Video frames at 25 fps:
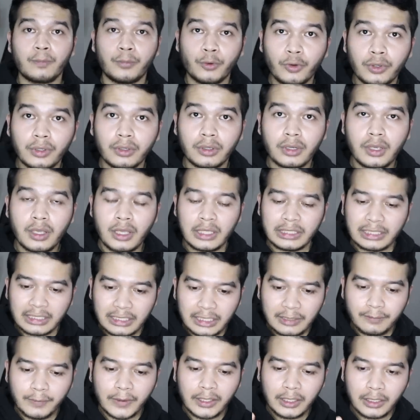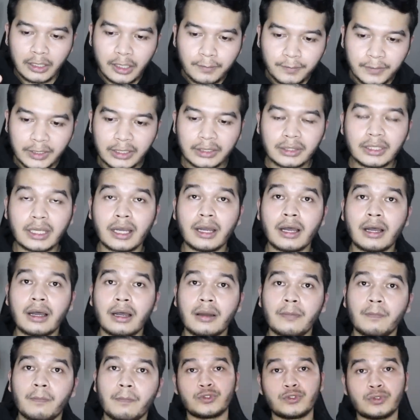Pun klub-klub
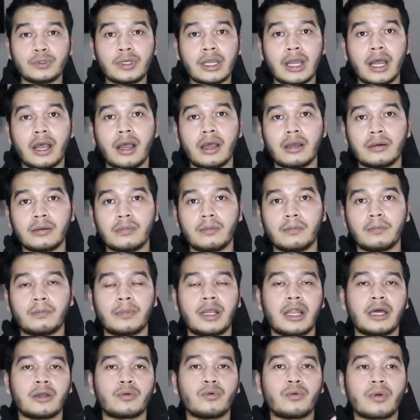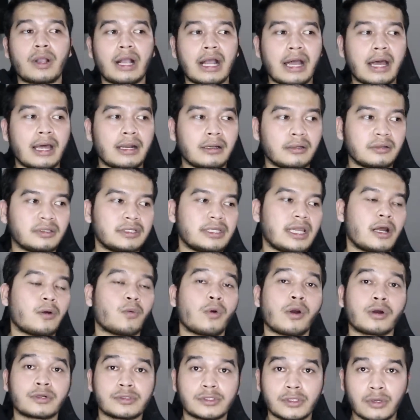kita terus juga melakukan ya
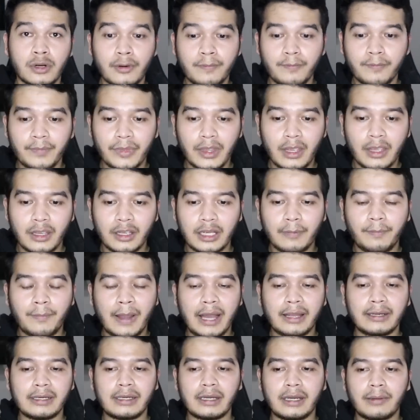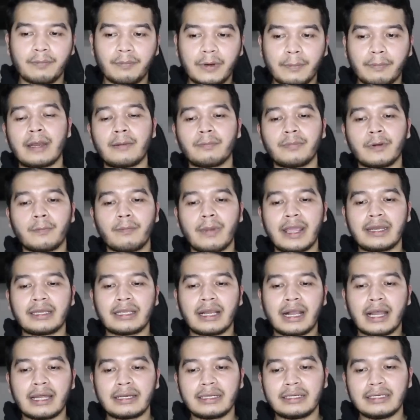workshop kepada pemain-pemain
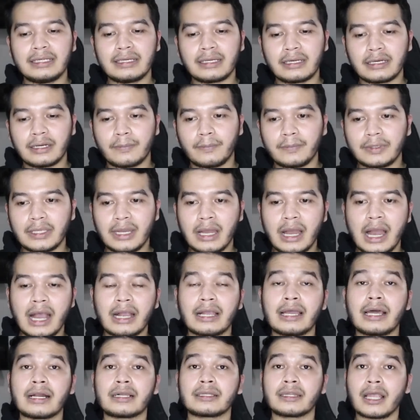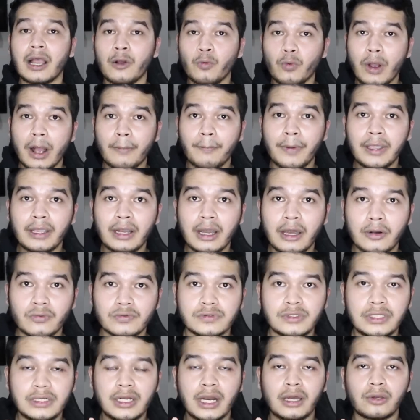yang ada di klubnya agar tahu apa yang
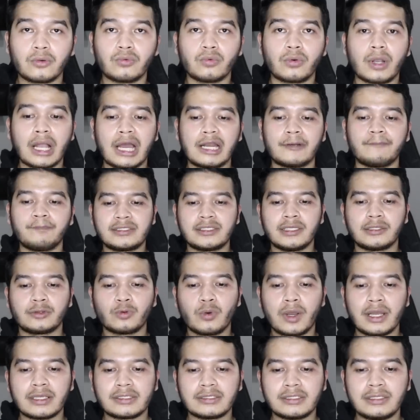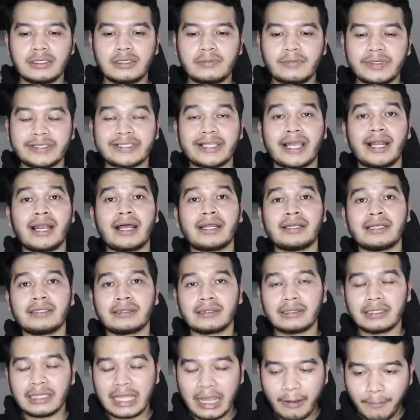harus dilakukan di situasi
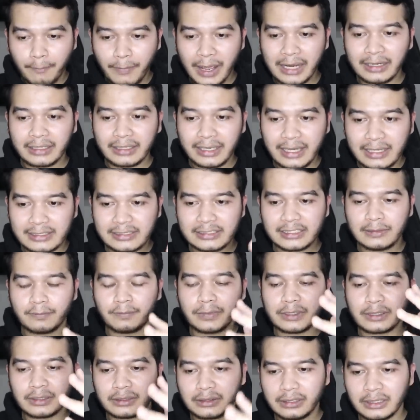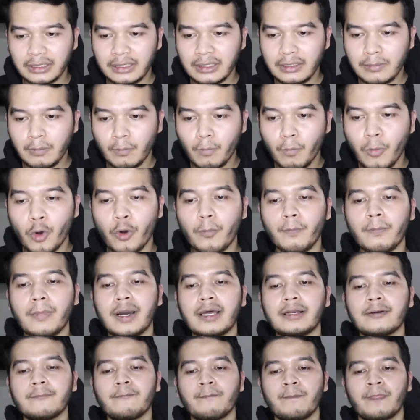misalnya dapat case seperti
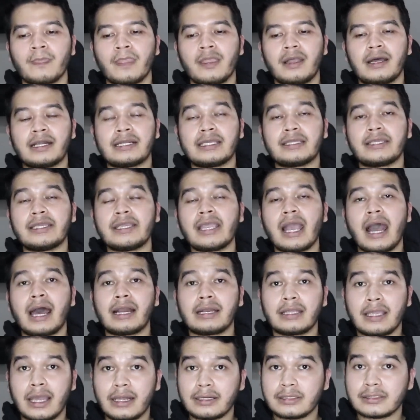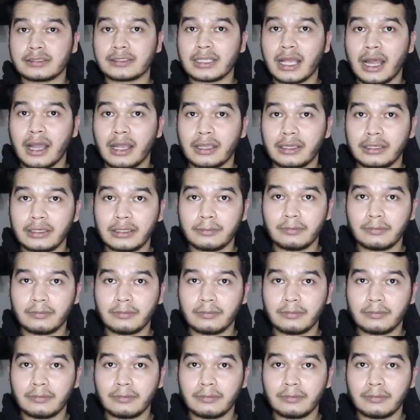momen Ricky Aryansah